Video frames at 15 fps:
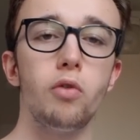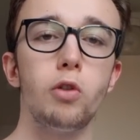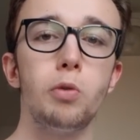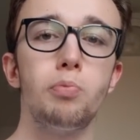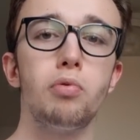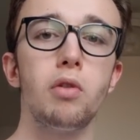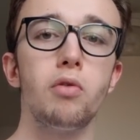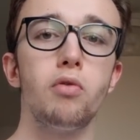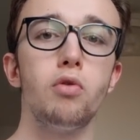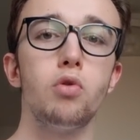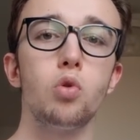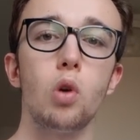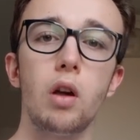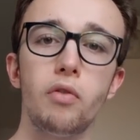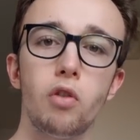votre point de vue
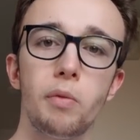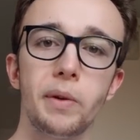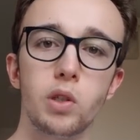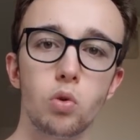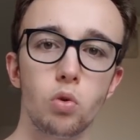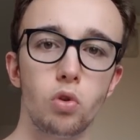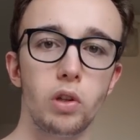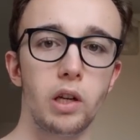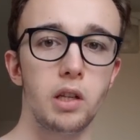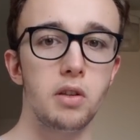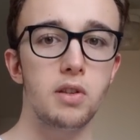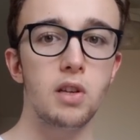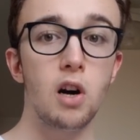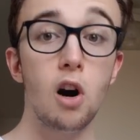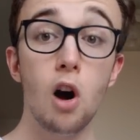sur la formation de
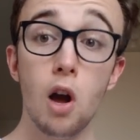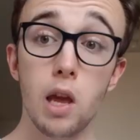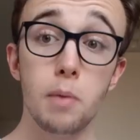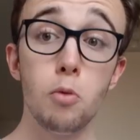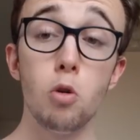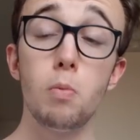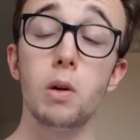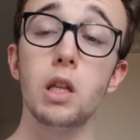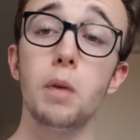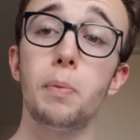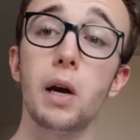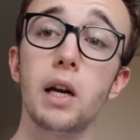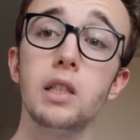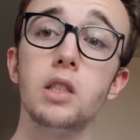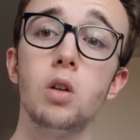Nalinsa, Ils m'ont demandé
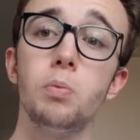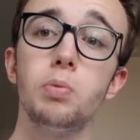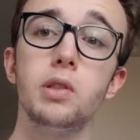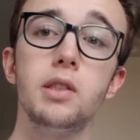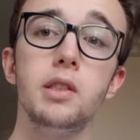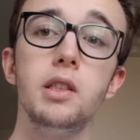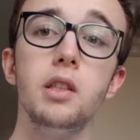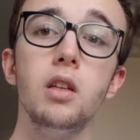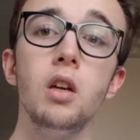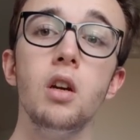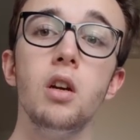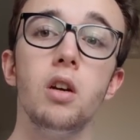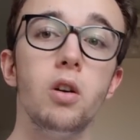par exemple si,